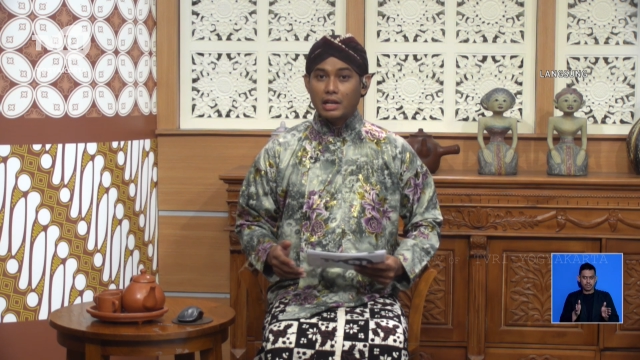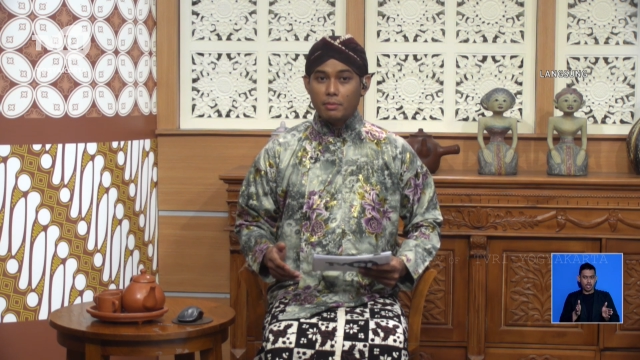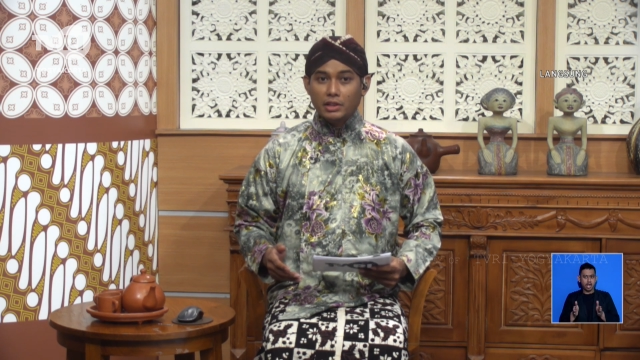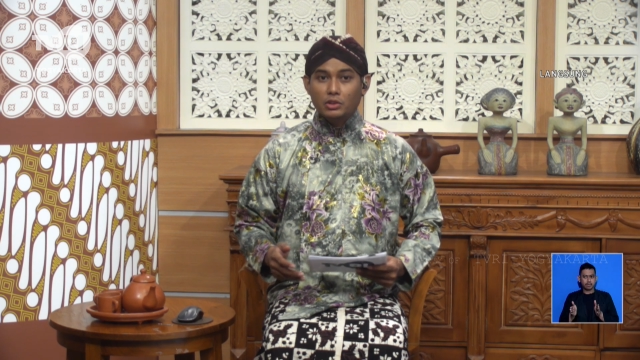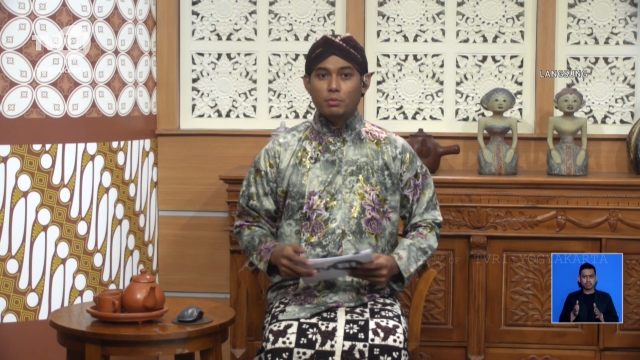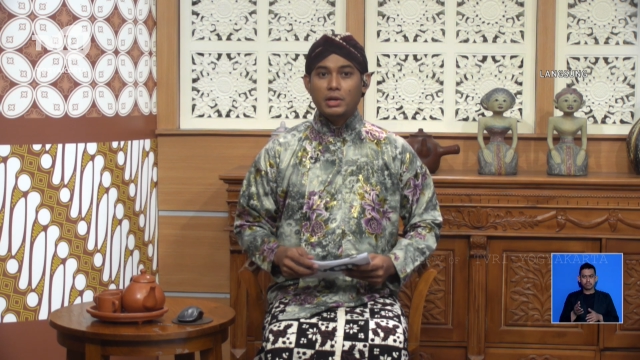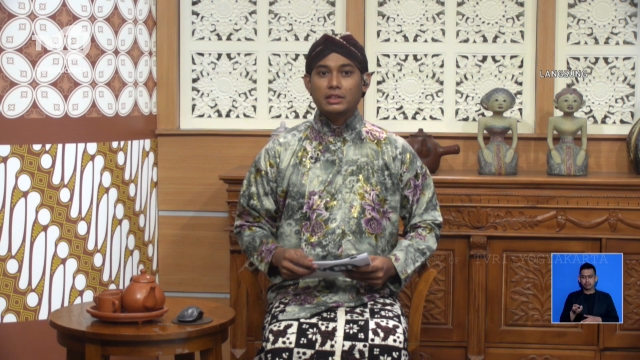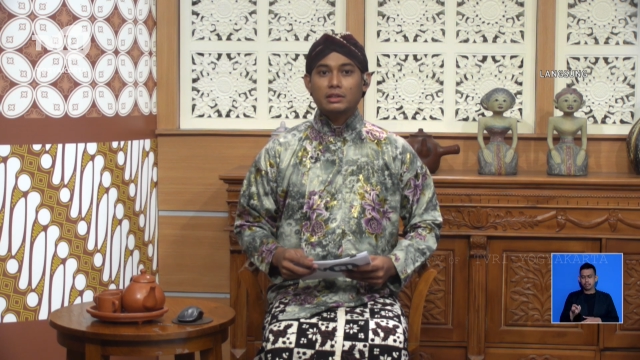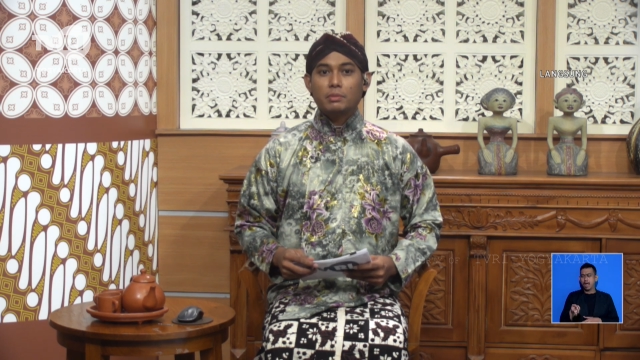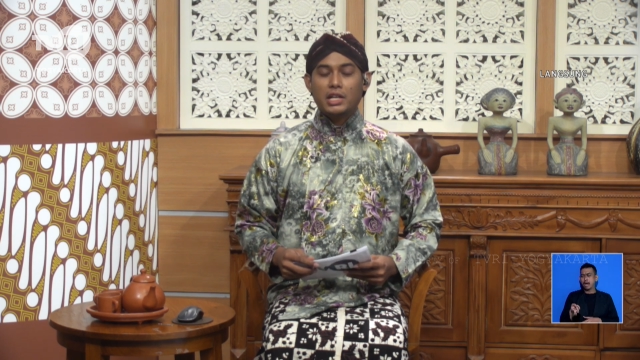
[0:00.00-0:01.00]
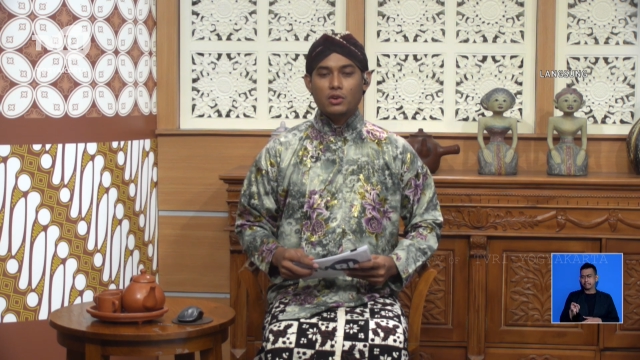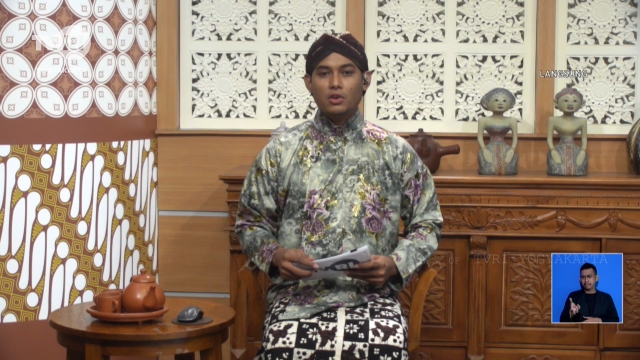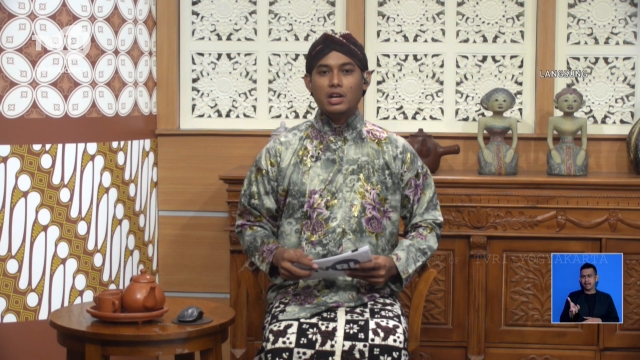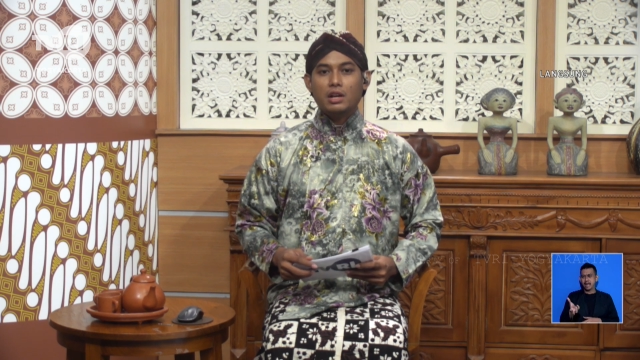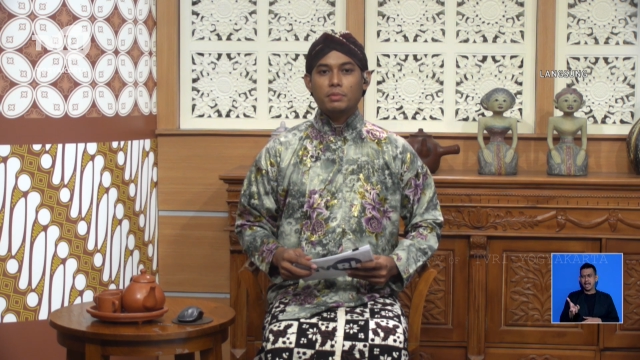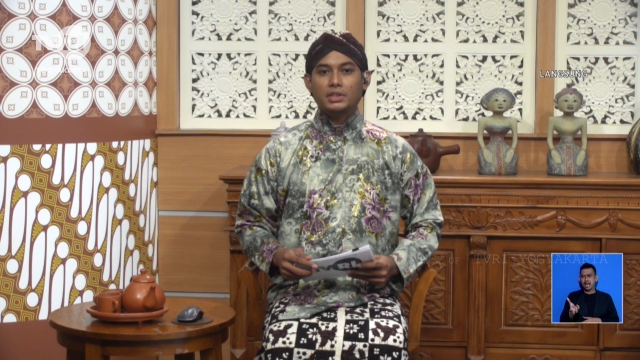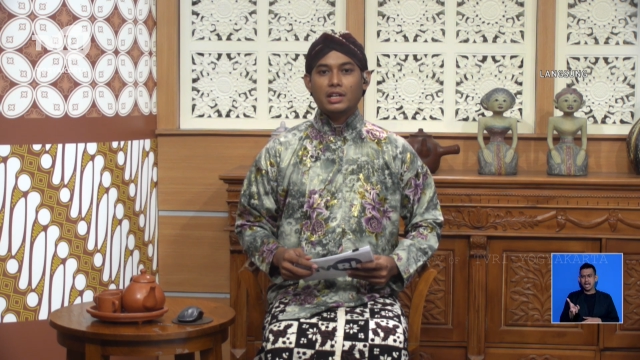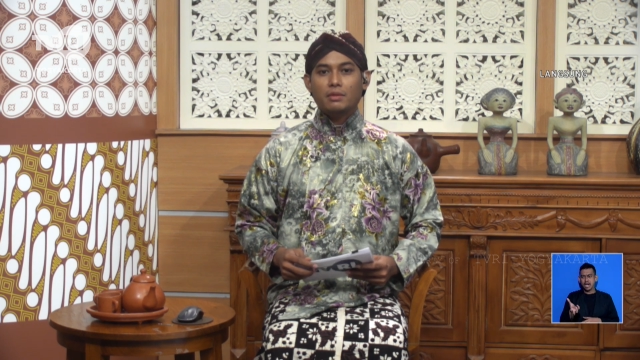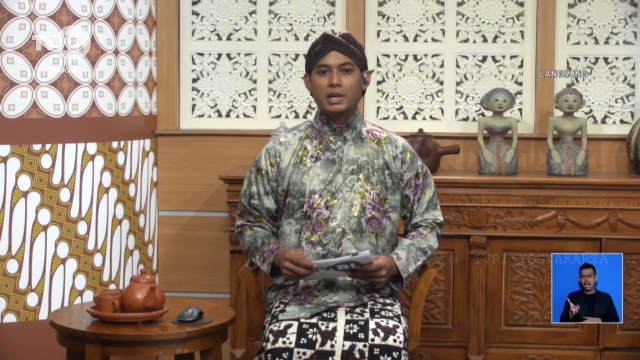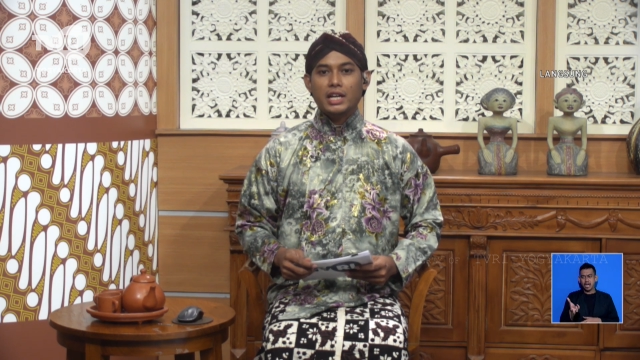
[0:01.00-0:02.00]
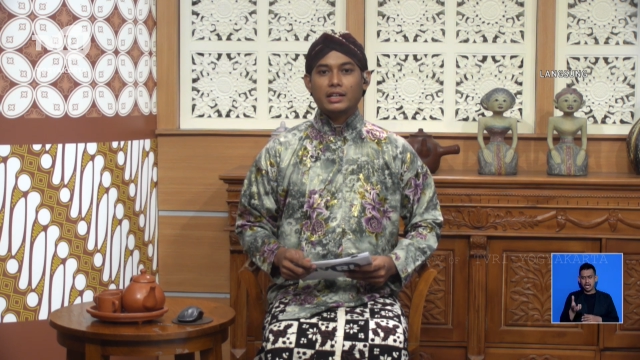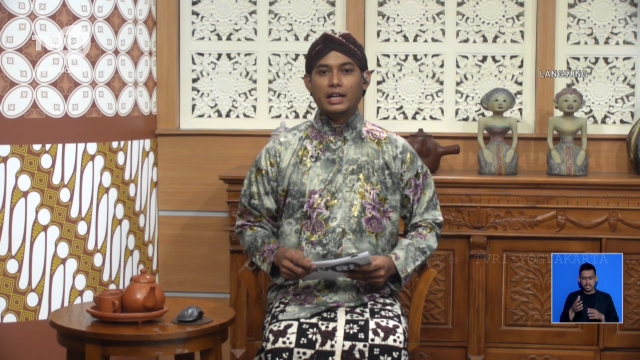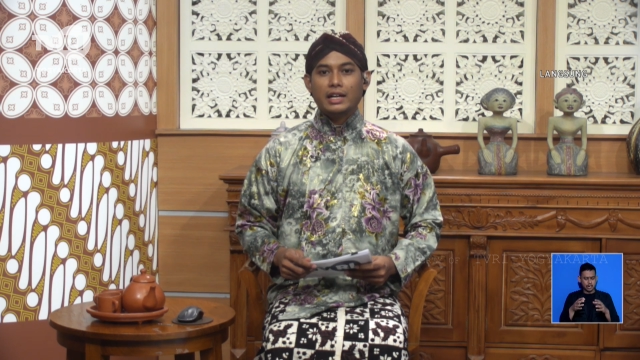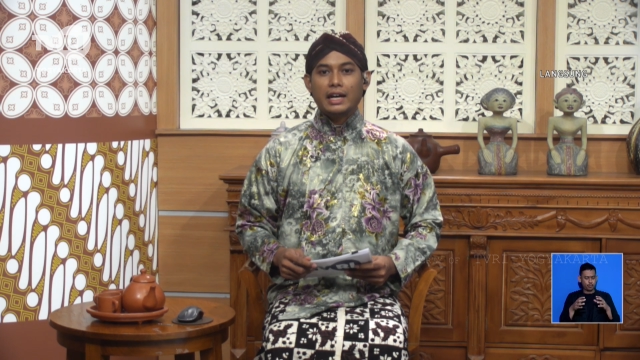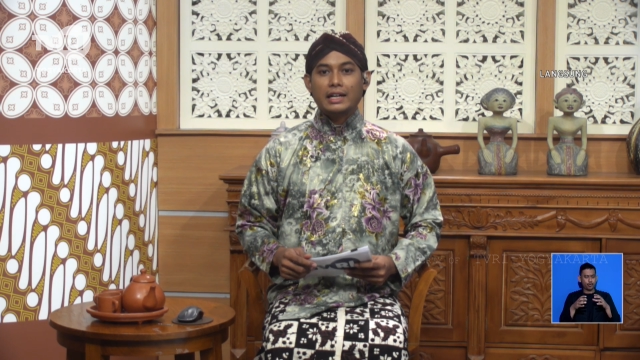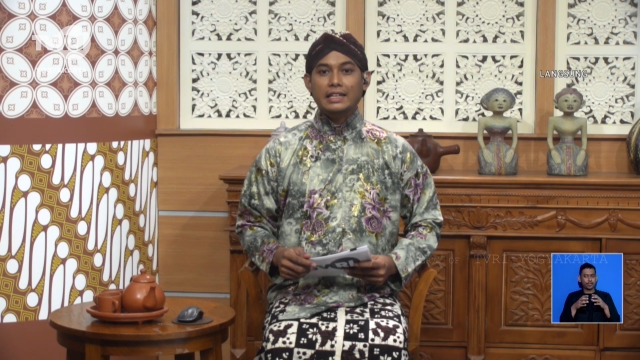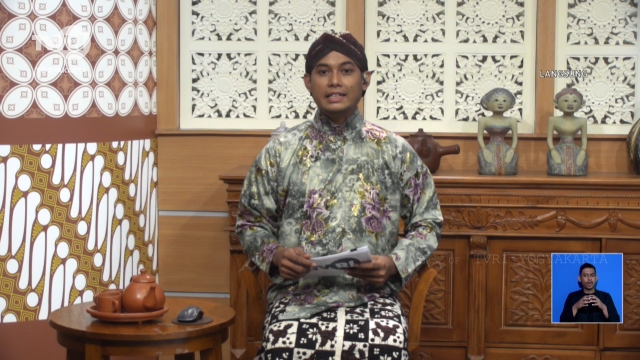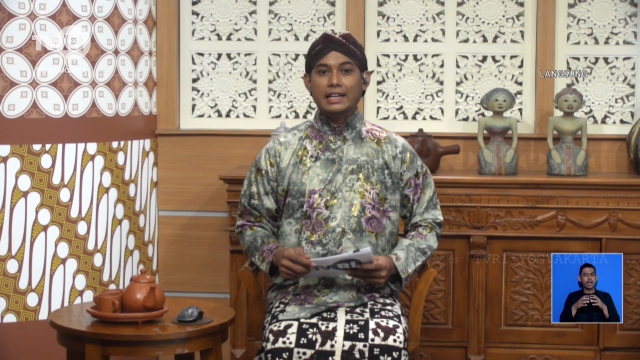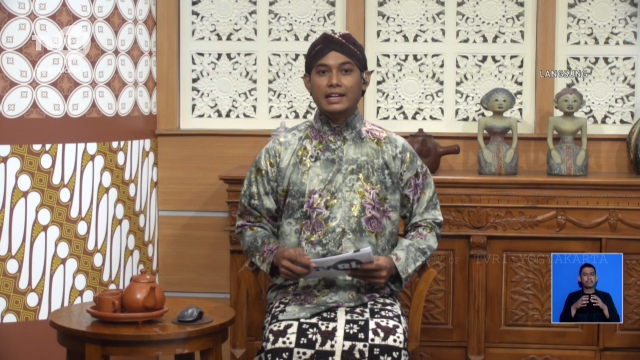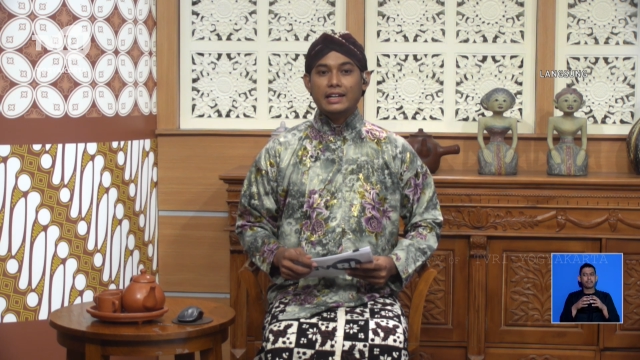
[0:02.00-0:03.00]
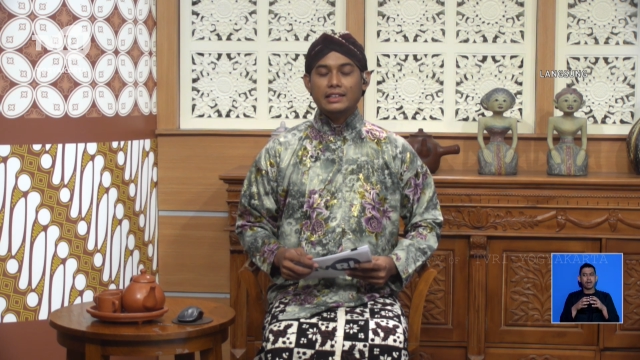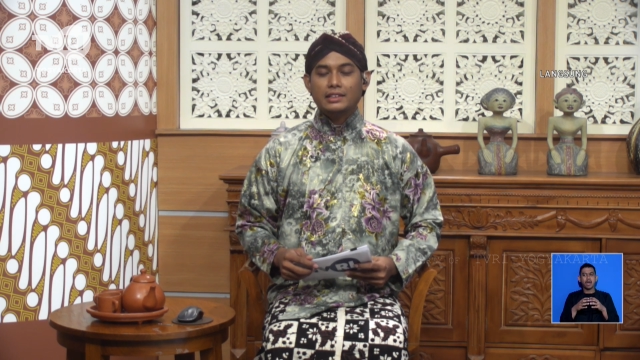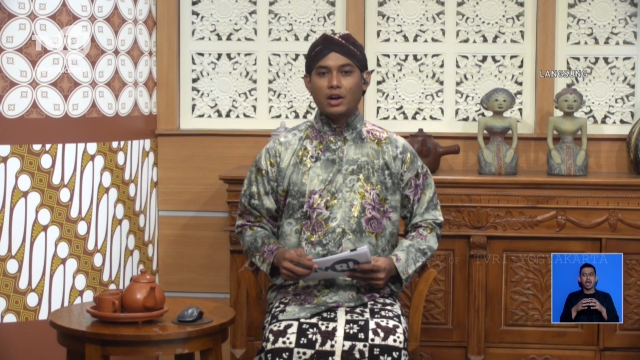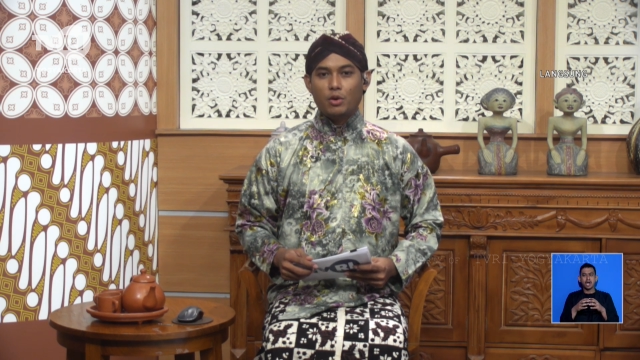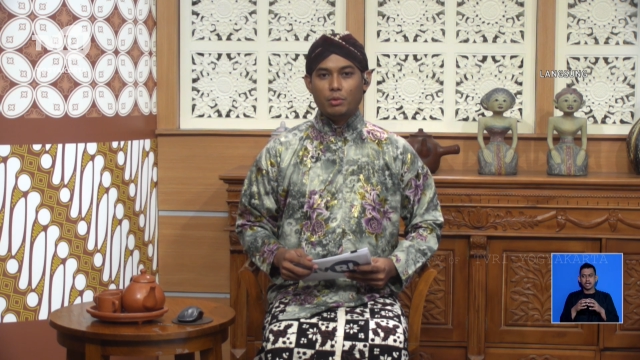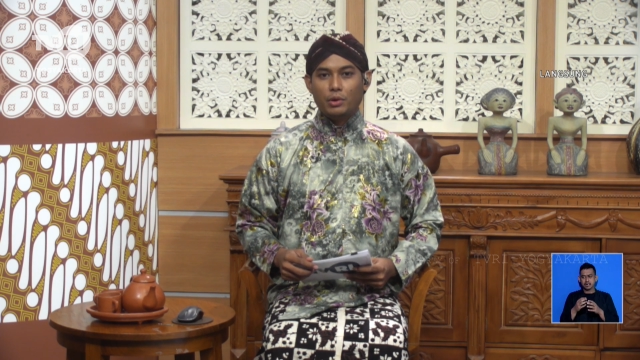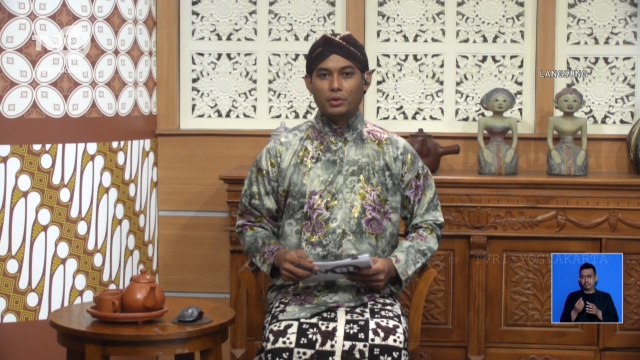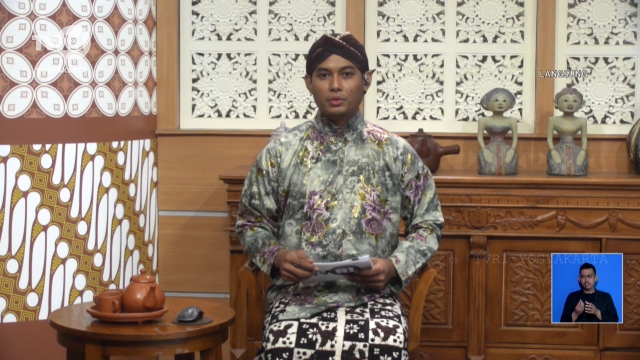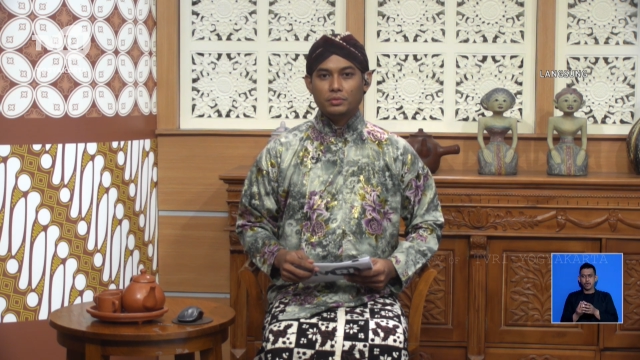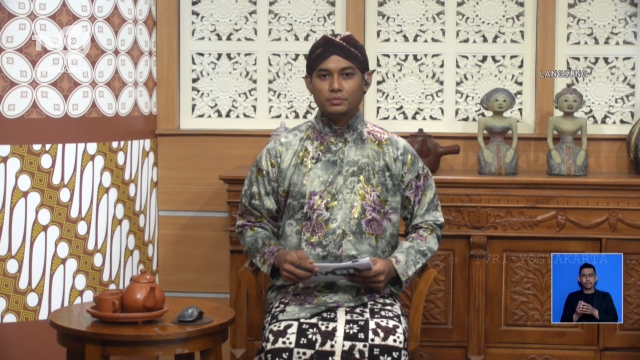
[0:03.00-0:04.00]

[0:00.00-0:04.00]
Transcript: tanaman tomat menika kalebet tanaman ingkang ringkih katraama.